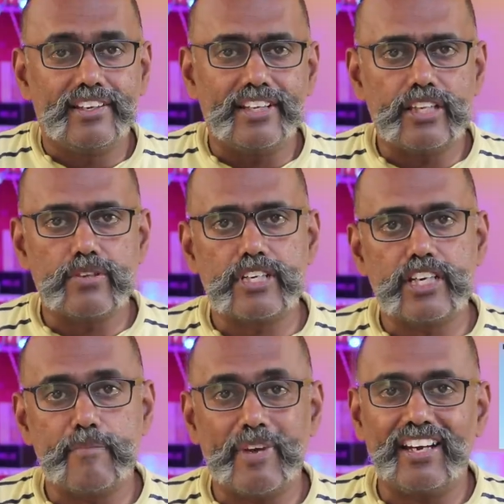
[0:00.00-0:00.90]
டென்
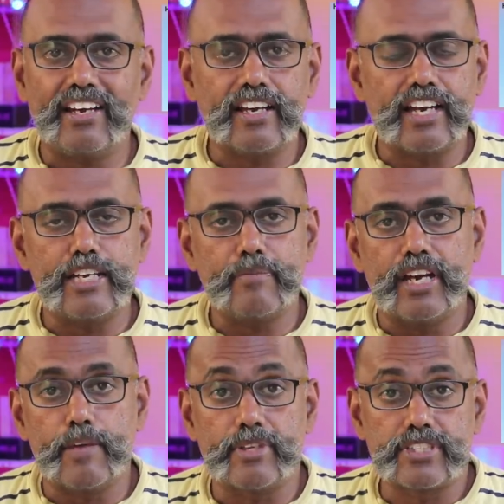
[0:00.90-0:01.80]
தௌசண்ட்க்கு மேலேனா
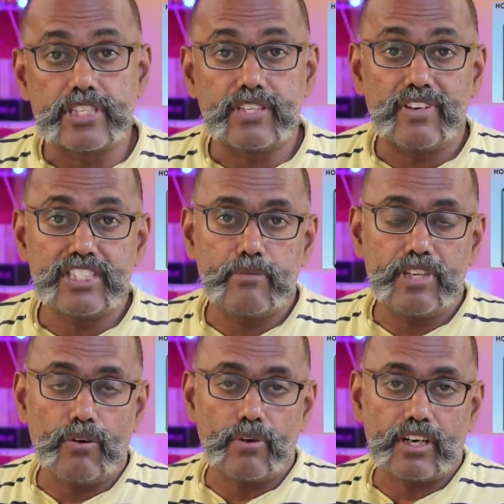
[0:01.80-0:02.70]
கண்டிப்பாக இப்போ சிக்ஸ்டி ஃபைவ் ஜிபி
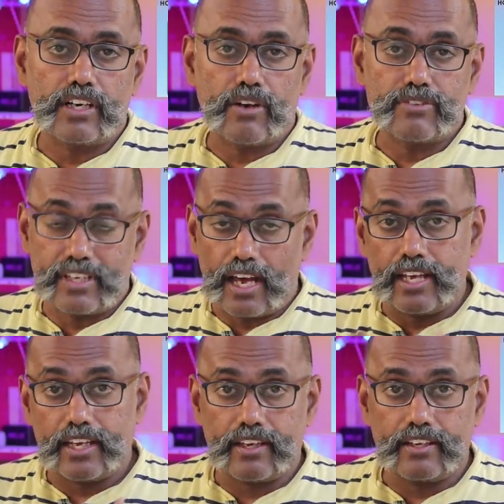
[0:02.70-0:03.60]
தான் ஒர்க் அவுட் ஆகும்
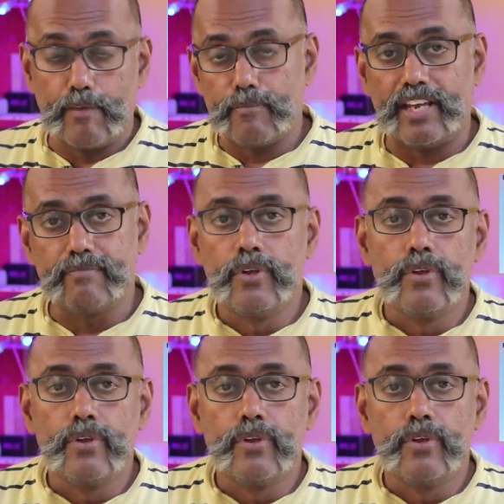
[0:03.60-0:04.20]
நான் நம்புகிறேன்